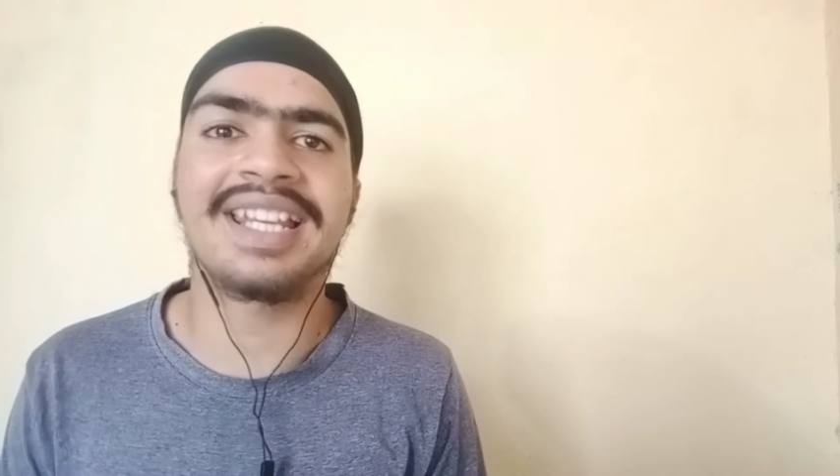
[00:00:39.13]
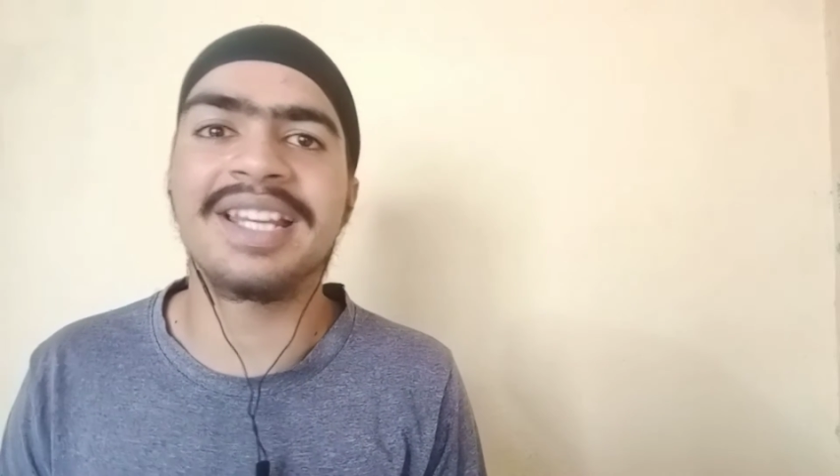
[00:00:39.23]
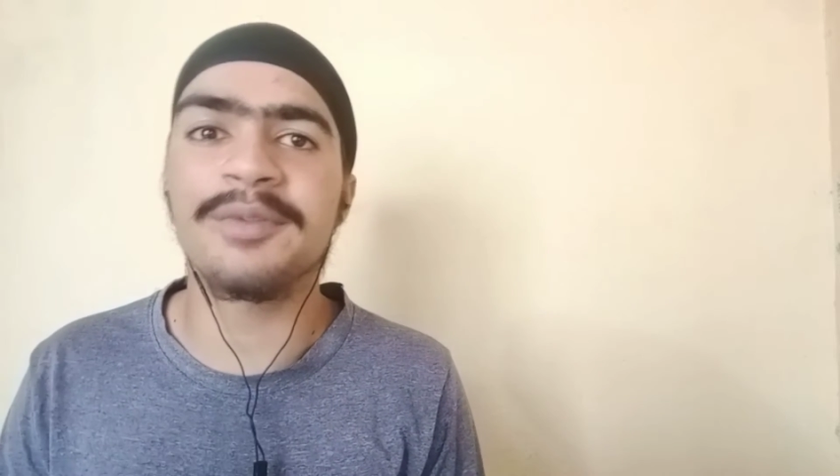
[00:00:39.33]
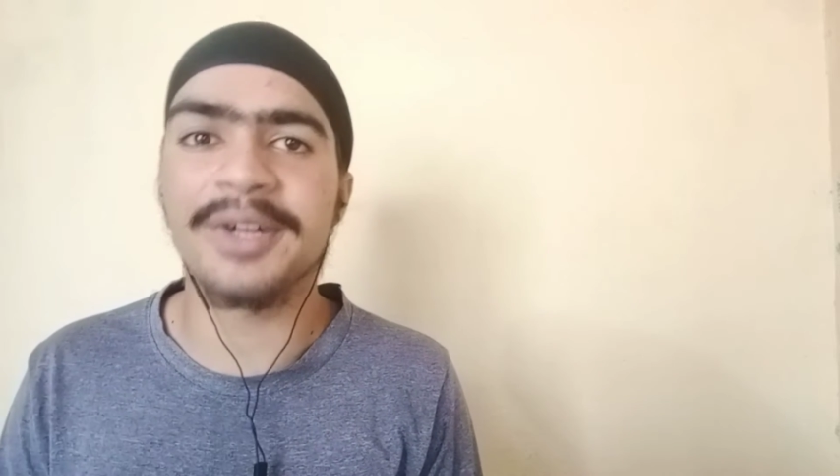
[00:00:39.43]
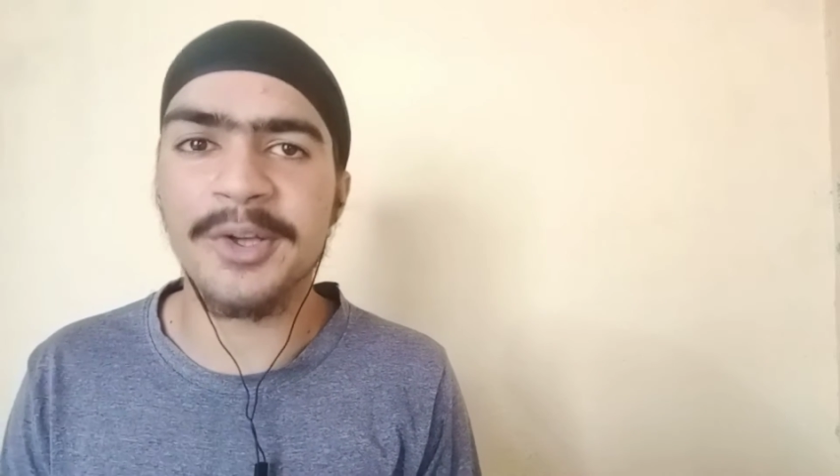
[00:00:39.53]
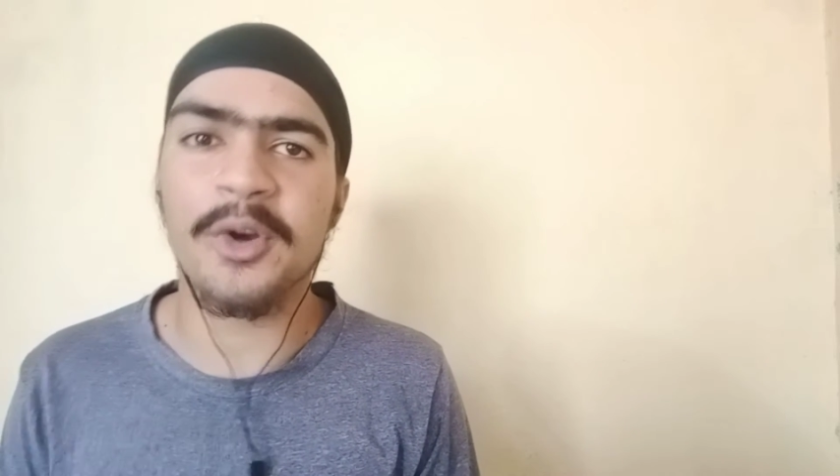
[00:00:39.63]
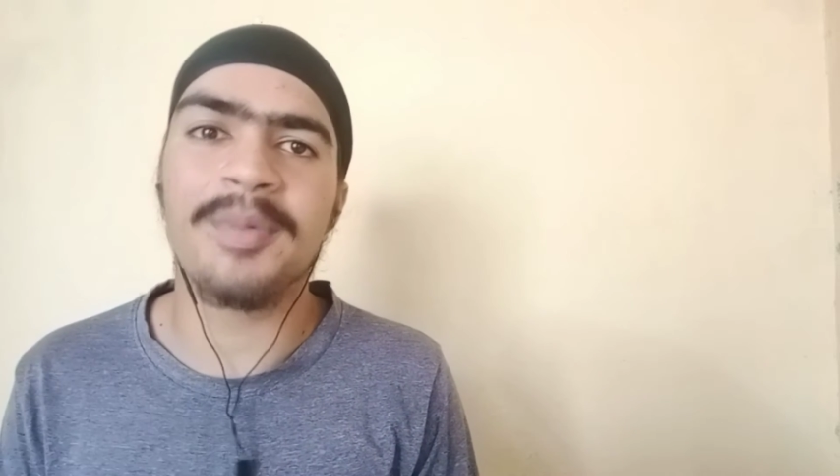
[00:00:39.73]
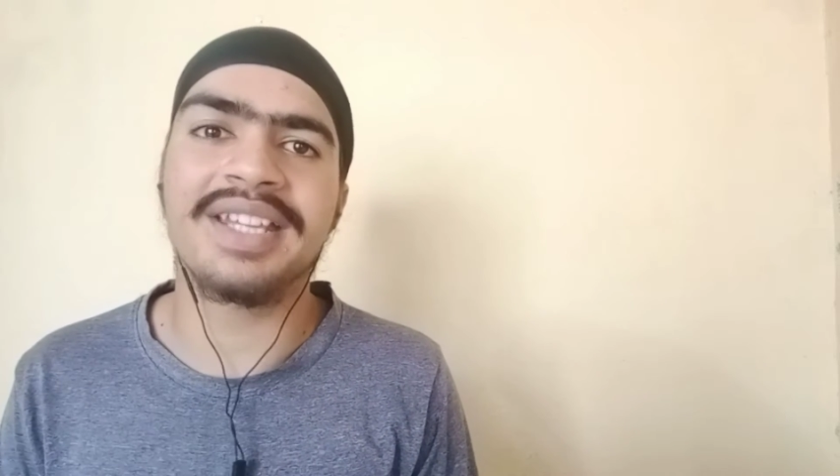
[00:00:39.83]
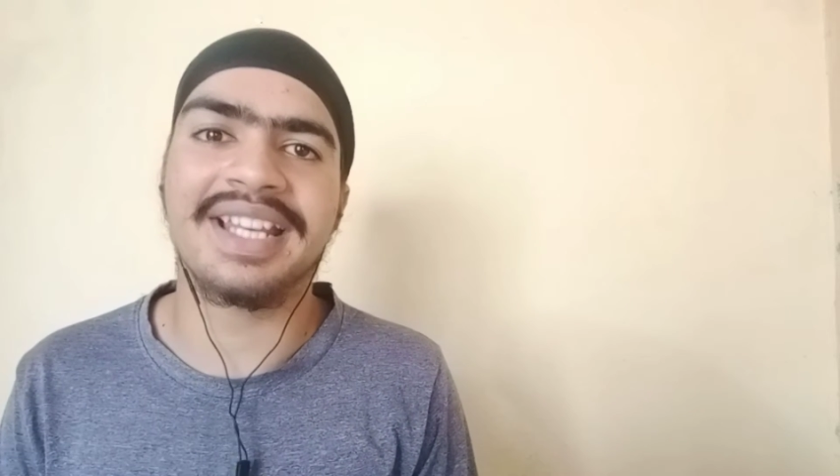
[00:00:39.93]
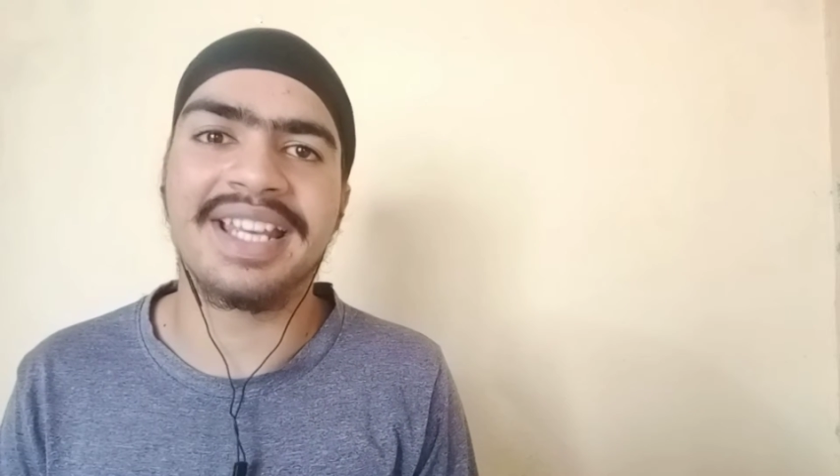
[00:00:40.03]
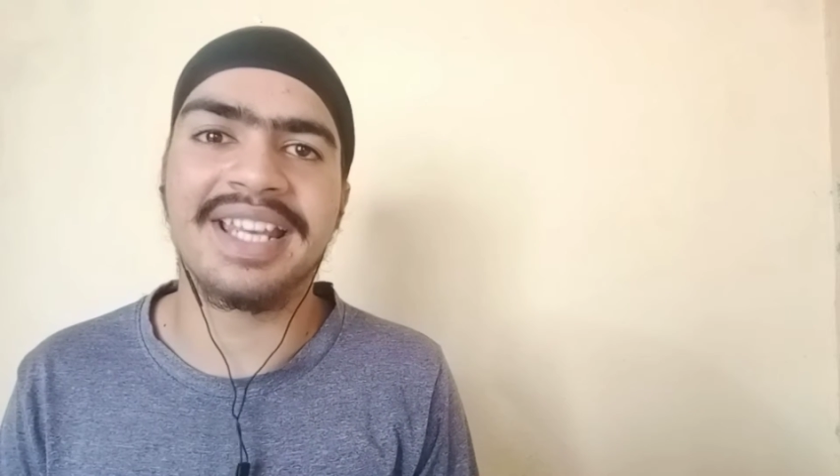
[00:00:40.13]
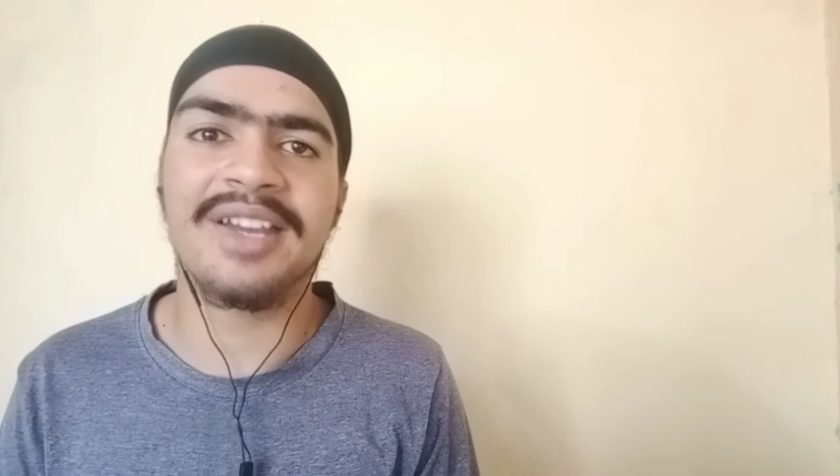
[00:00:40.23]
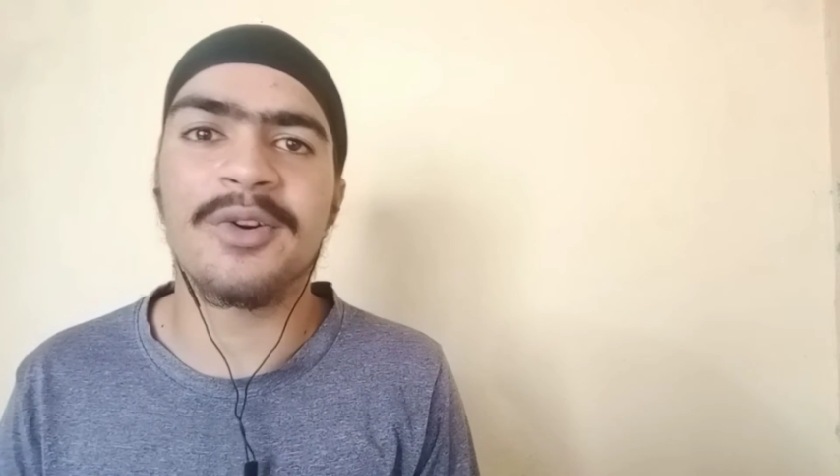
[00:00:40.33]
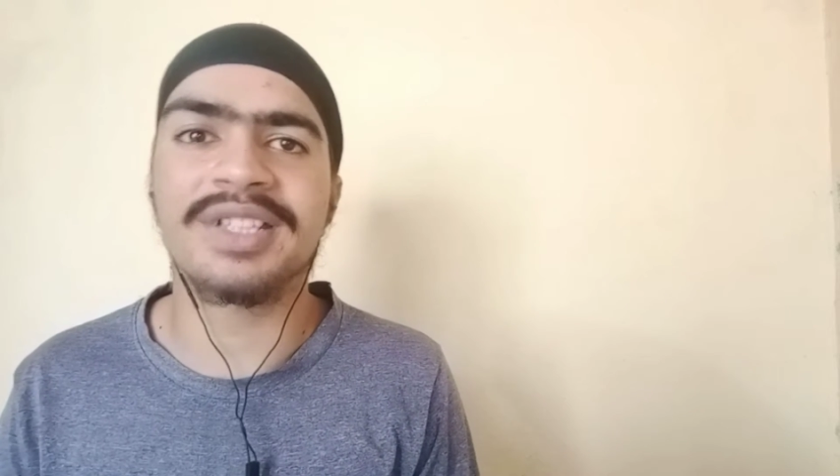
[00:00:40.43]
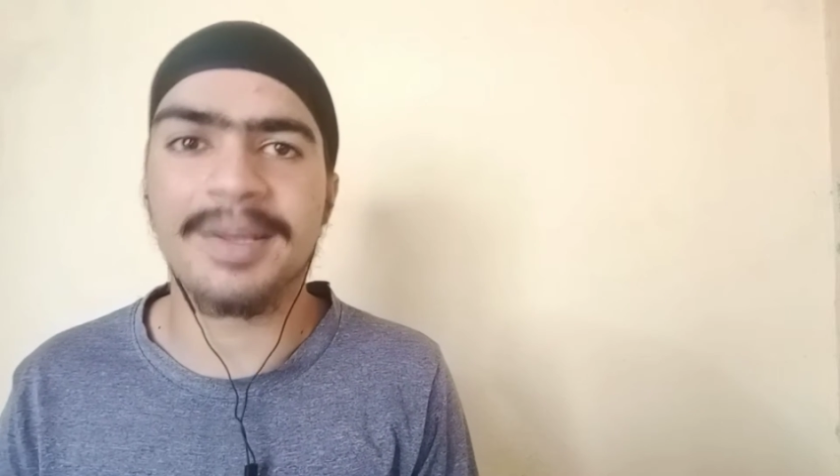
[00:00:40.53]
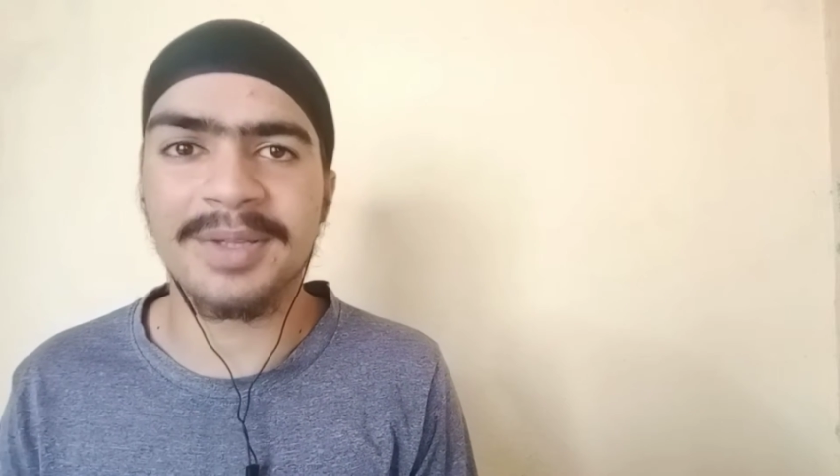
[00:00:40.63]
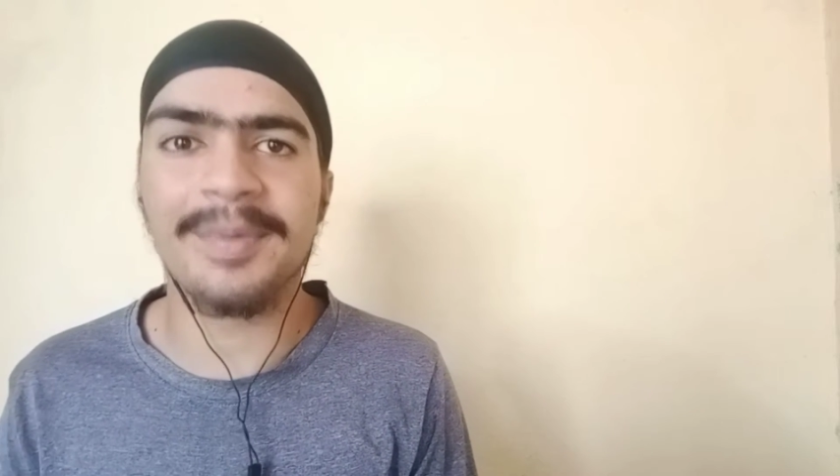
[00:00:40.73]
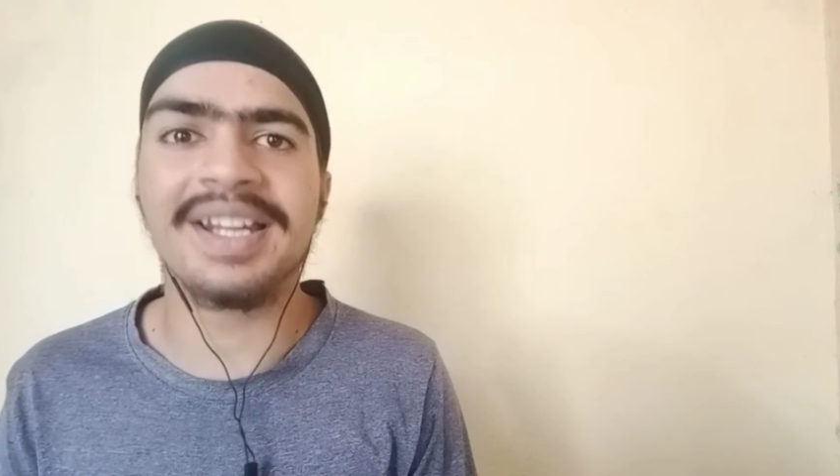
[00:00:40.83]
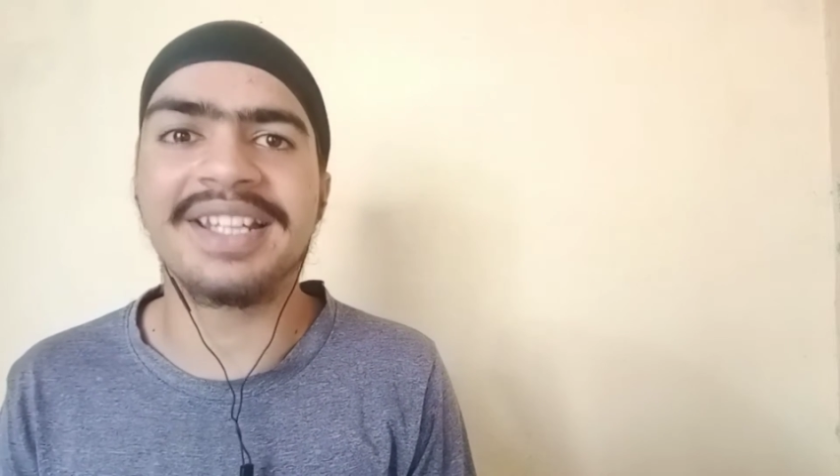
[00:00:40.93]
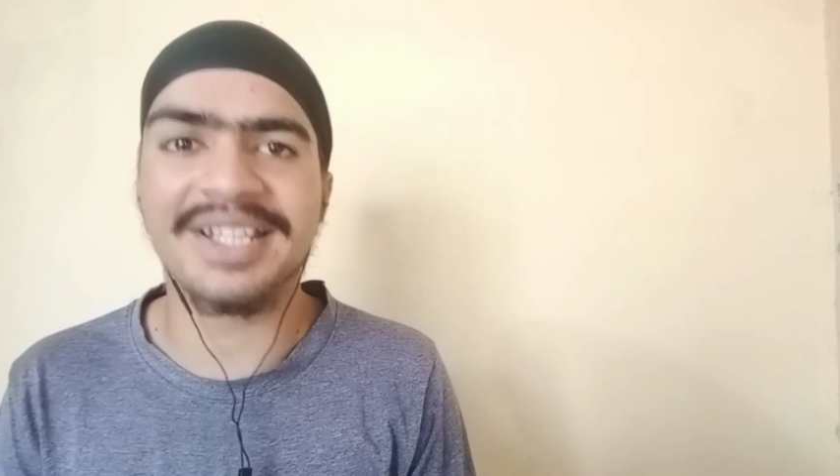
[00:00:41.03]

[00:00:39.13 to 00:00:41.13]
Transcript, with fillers: लेकिन वीडियो को भी देखेंगे और सबसे पहले